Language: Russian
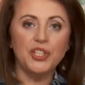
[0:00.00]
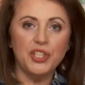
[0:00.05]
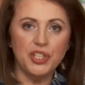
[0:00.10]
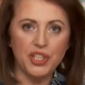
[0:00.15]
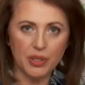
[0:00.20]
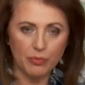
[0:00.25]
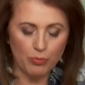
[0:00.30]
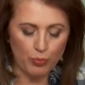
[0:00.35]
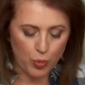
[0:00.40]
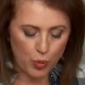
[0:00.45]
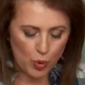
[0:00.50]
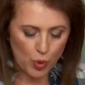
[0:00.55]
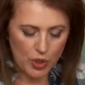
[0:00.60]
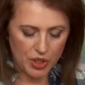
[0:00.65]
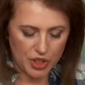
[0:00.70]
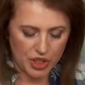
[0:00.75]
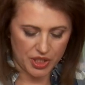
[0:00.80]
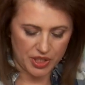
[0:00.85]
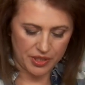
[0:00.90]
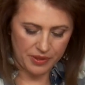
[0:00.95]
Чем
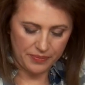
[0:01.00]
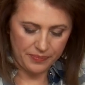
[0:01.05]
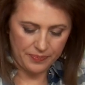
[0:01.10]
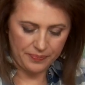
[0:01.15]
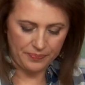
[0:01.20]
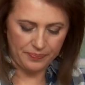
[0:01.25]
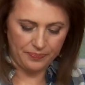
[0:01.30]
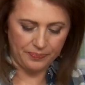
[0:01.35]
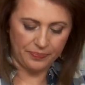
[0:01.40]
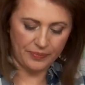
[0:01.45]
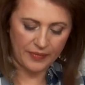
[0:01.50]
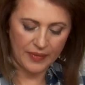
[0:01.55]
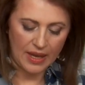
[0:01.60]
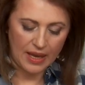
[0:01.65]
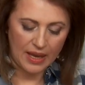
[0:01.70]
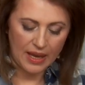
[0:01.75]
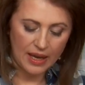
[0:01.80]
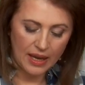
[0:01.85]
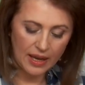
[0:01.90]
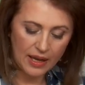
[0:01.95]
больше
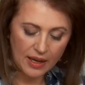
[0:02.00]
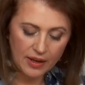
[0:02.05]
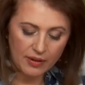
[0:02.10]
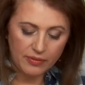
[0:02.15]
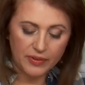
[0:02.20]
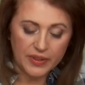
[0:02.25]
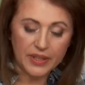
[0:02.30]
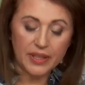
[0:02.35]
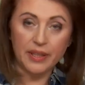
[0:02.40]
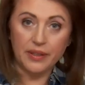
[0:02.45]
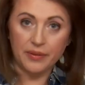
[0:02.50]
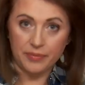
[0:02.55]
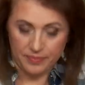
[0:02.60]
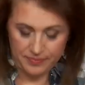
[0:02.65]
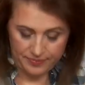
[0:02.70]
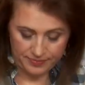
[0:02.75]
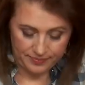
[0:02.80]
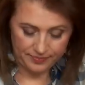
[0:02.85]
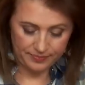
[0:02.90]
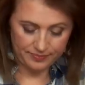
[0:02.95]
вы
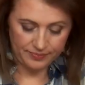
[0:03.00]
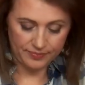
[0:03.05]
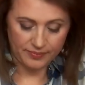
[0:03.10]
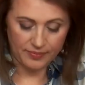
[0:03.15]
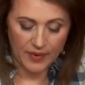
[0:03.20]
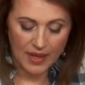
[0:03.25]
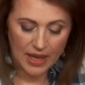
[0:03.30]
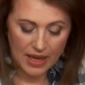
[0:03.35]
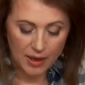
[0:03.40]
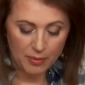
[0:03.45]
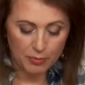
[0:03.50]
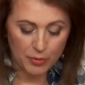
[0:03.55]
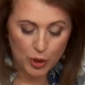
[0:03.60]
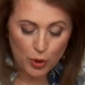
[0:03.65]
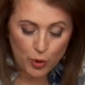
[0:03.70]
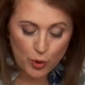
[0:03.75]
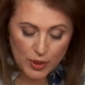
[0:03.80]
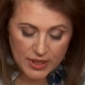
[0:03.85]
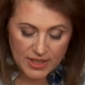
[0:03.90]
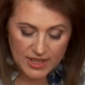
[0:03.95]

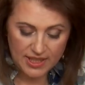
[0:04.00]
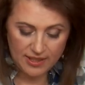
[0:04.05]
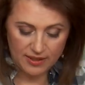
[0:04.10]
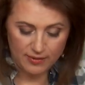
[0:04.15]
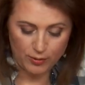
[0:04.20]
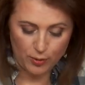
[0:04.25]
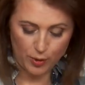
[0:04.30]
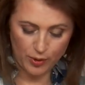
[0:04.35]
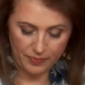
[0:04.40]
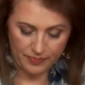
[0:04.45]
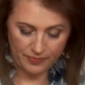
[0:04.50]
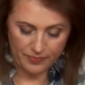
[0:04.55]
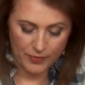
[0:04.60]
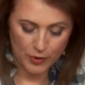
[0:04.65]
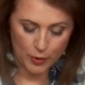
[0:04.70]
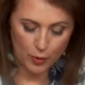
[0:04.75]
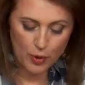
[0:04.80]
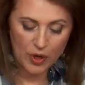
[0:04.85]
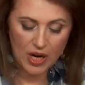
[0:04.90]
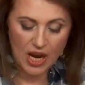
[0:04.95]
мнете его
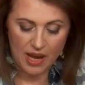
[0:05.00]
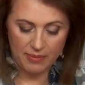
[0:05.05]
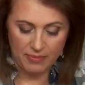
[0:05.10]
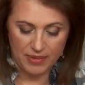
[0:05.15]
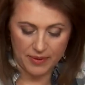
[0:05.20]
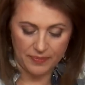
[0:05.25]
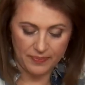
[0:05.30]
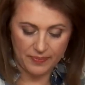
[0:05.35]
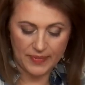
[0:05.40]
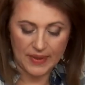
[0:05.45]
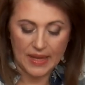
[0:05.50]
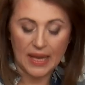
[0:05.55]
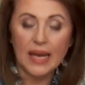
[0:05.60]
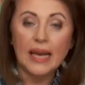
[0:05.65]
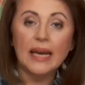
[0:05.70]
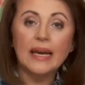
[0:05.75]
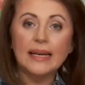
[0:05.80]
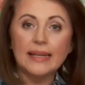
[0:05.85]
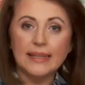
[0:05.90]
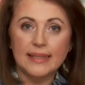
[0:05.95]
руками,
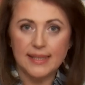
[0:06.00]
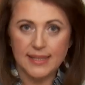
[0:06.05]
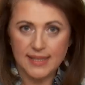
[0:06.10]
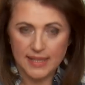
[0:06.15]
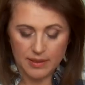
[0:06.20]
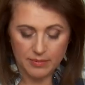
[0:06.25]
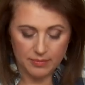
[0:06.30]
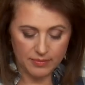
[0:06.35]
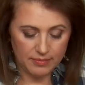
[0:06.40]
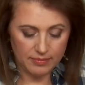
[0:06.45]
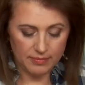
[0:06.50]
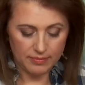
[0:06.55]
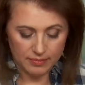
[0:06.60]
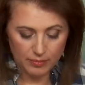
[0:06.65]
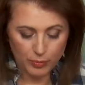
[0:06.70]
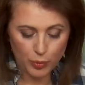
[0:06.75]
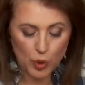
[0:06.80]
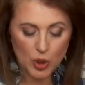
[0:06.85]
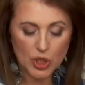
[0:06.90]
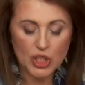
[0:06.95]
тем
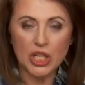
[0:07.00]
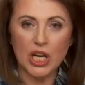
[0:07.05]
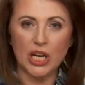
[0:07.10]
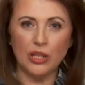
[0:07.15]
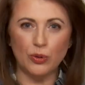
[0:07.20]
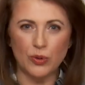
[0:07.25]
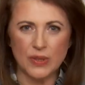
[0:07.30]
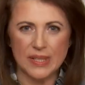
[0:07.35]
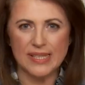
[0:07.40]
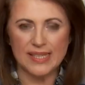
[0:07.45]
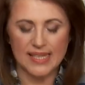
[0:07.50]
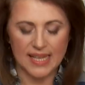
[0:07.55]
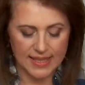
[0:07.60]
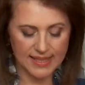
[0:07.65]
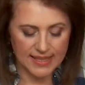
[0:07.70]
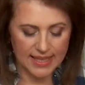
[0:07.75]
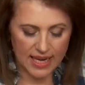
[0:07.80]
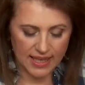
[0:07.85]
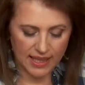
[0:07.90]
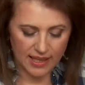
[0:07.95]
больше оно
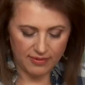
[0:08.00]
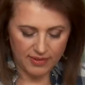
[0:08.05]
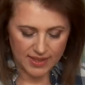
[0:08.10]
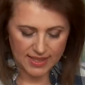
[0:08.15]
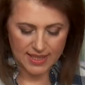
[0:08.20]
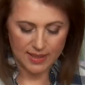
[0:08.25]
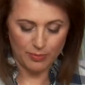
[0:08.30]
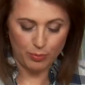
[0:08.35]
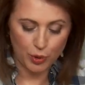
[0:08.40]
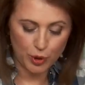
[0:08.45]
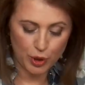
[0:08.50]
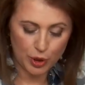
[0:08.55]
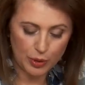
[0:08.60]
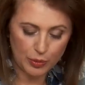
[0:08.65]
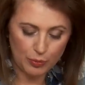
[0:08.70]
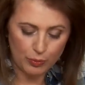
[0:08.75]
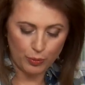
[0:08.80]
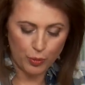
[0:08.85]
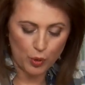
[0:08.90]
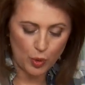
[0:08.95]
затягивается,
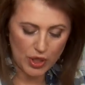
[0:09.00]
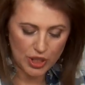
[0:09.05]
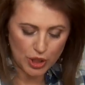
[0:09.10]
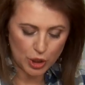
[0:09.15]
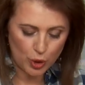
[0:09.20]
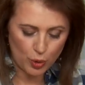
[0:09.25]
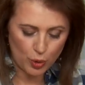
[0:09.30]
будет более